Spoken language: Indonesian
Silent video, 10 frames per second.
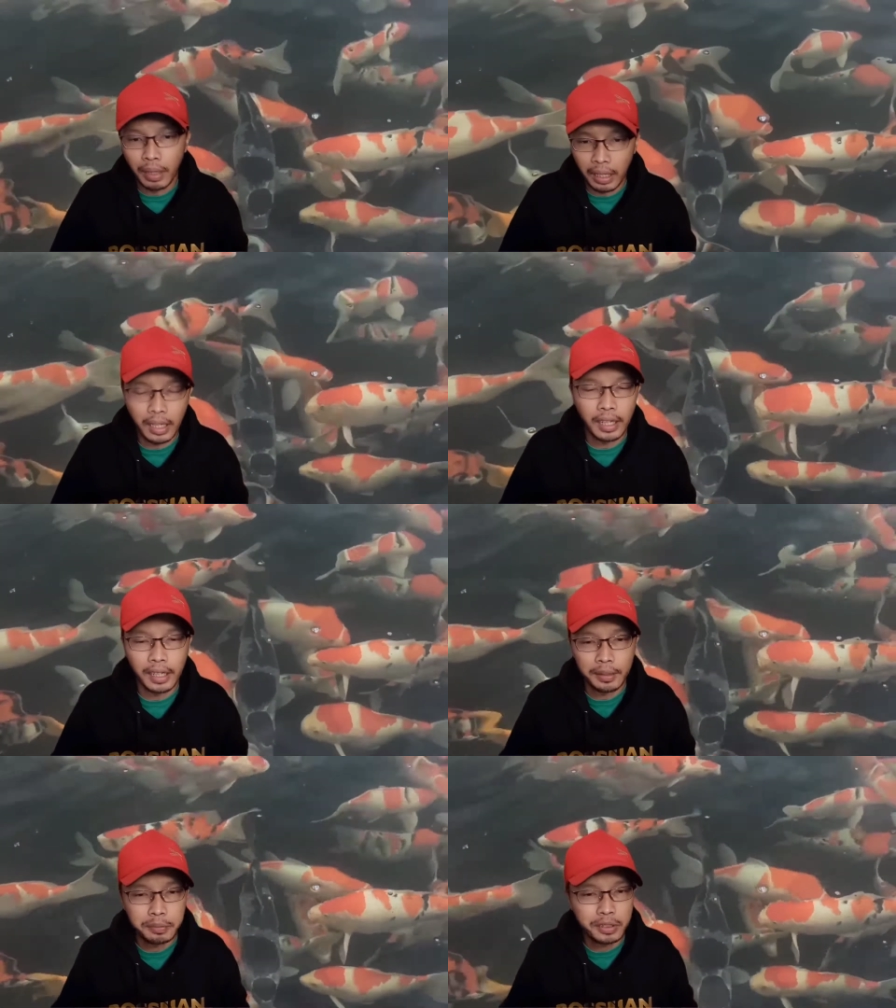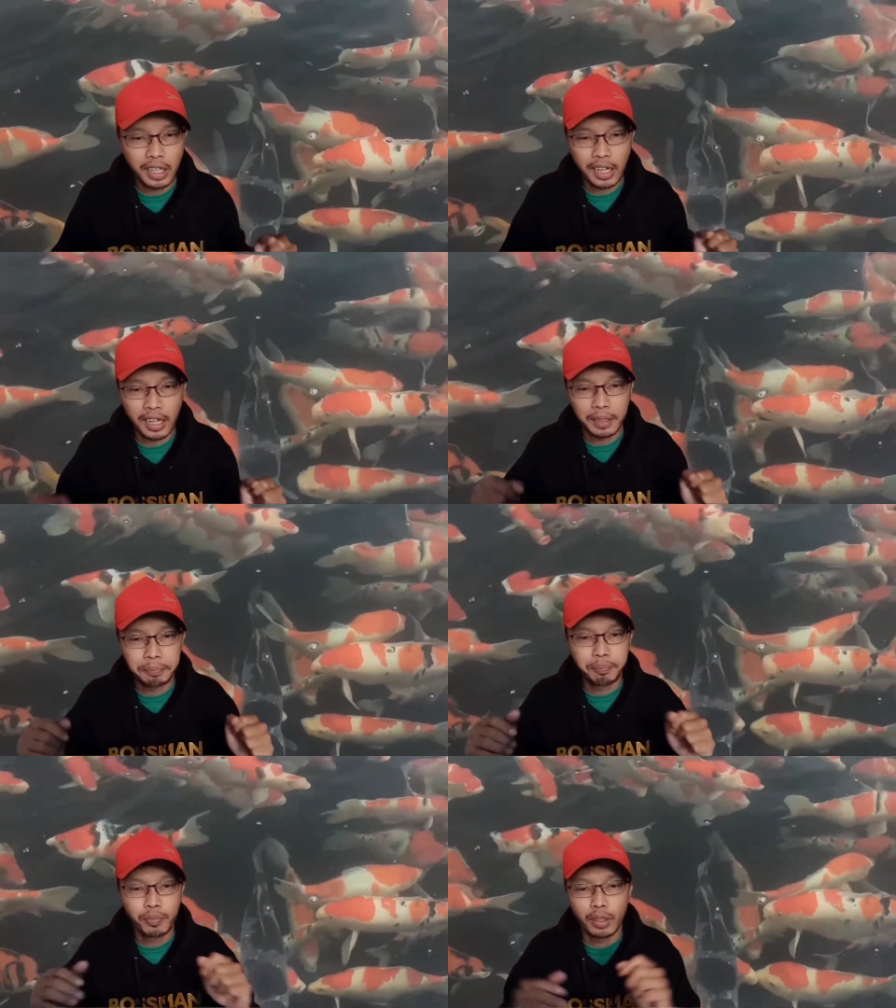nah ya, sekarang
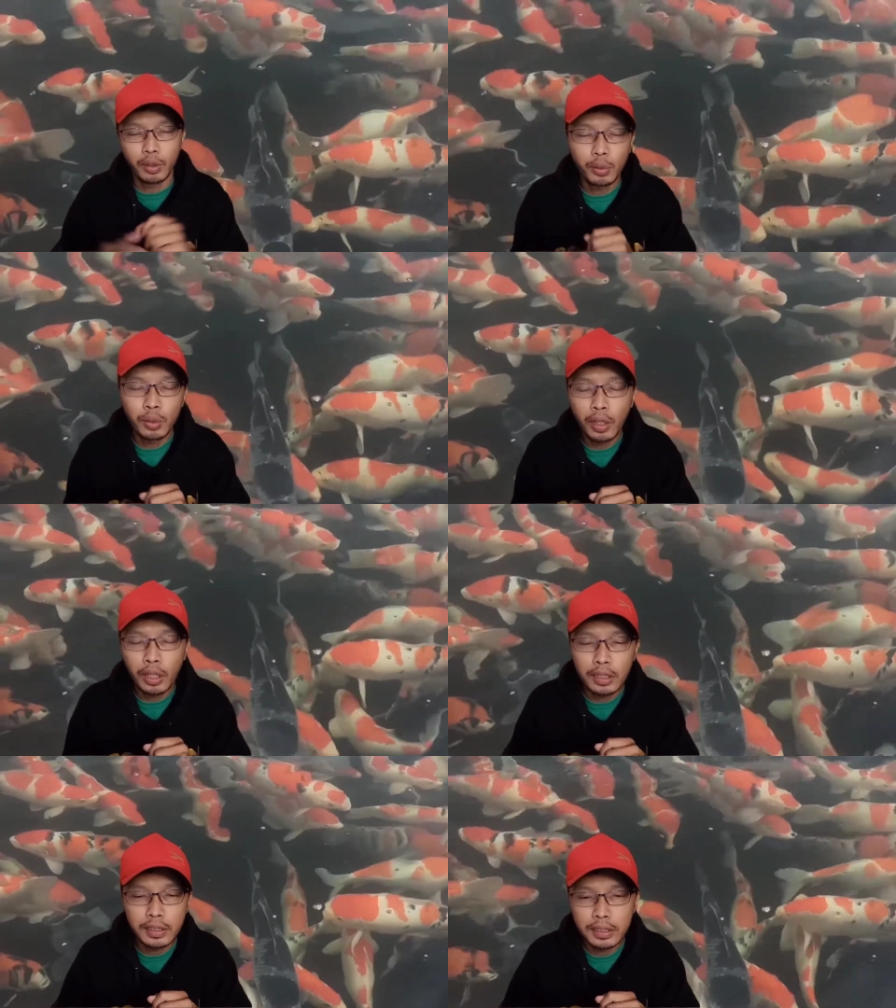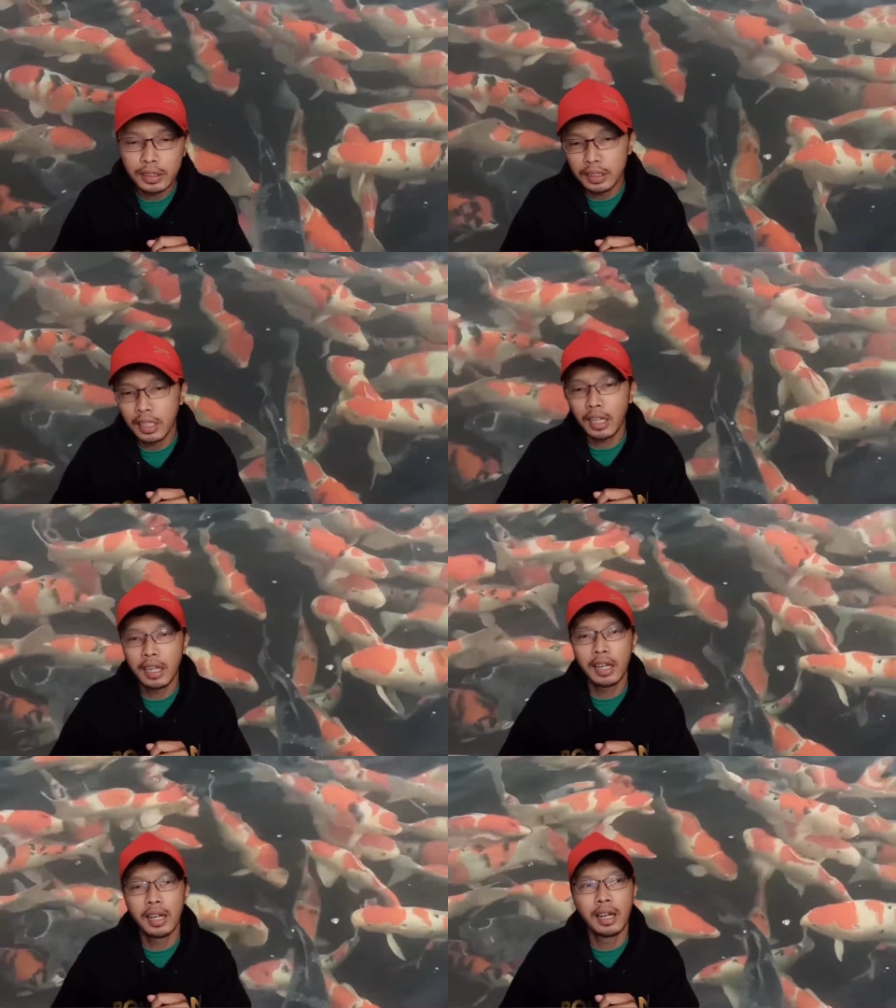itu uh,
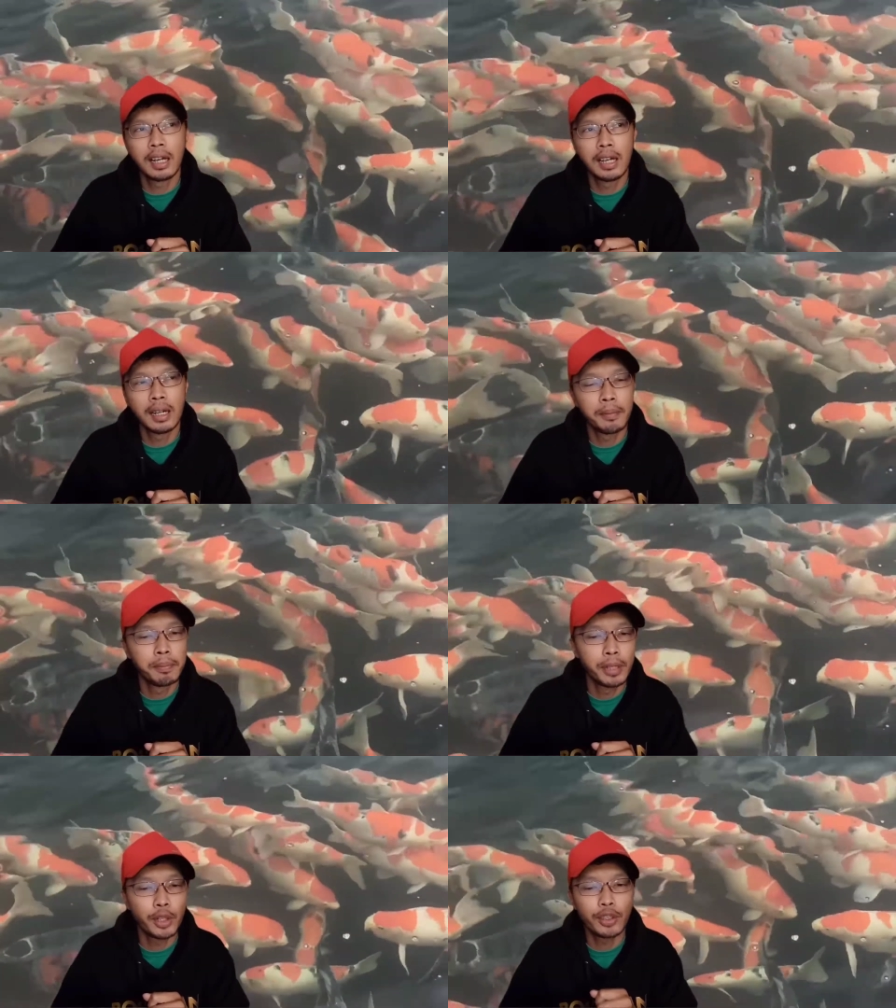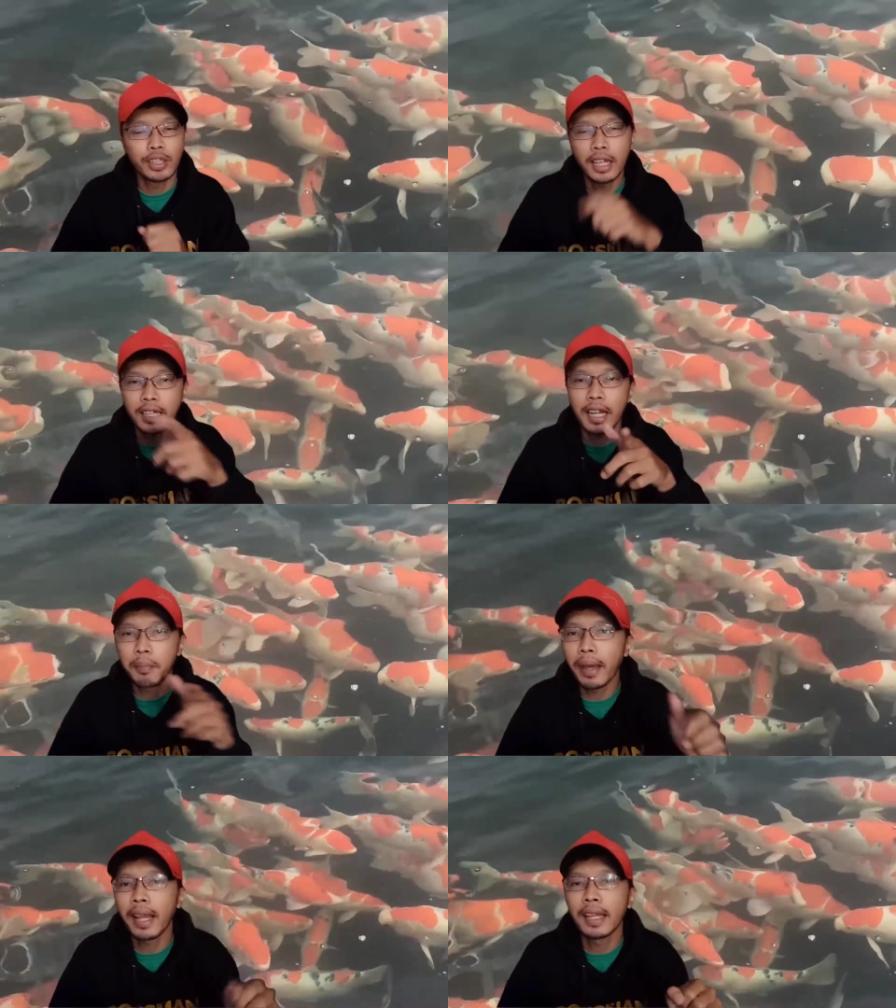eh, berikutnya adalah
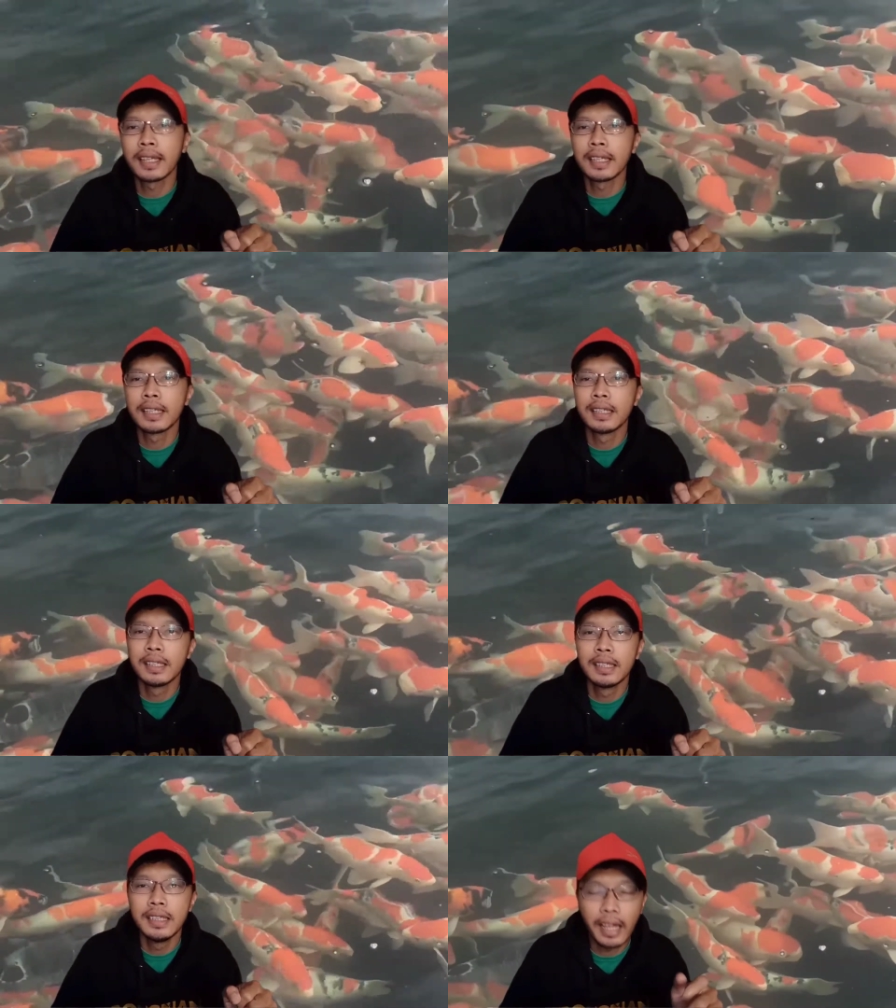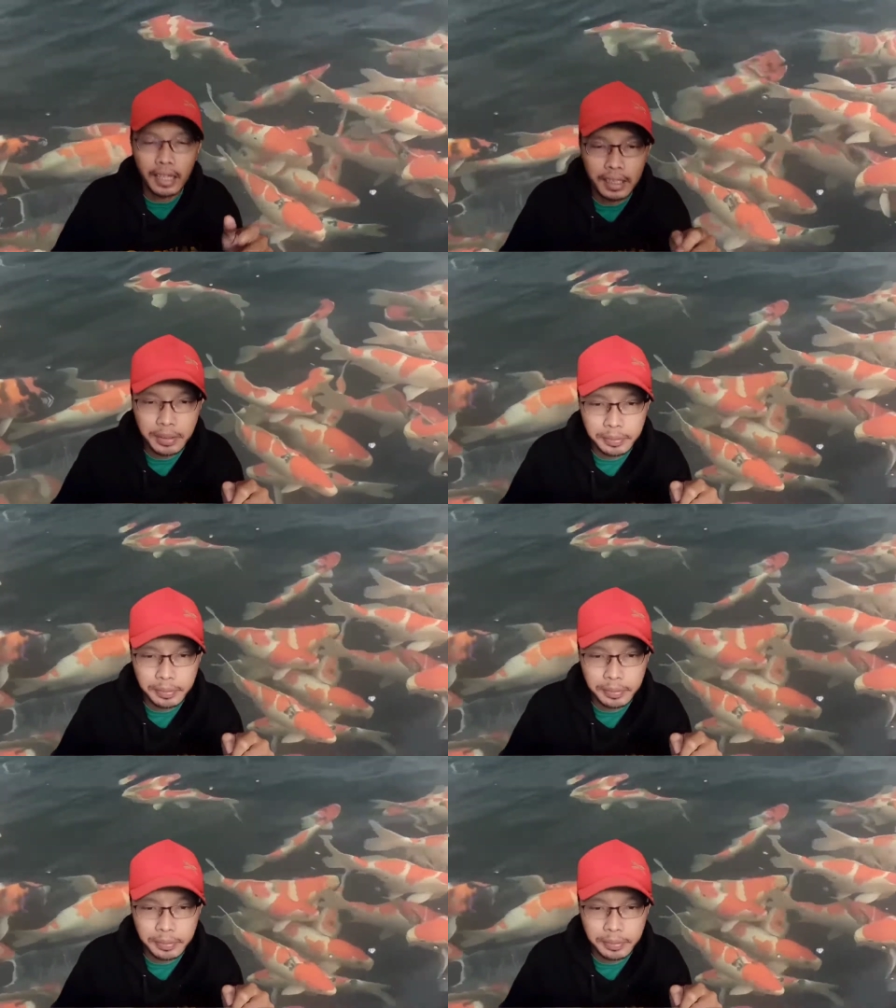pellet diet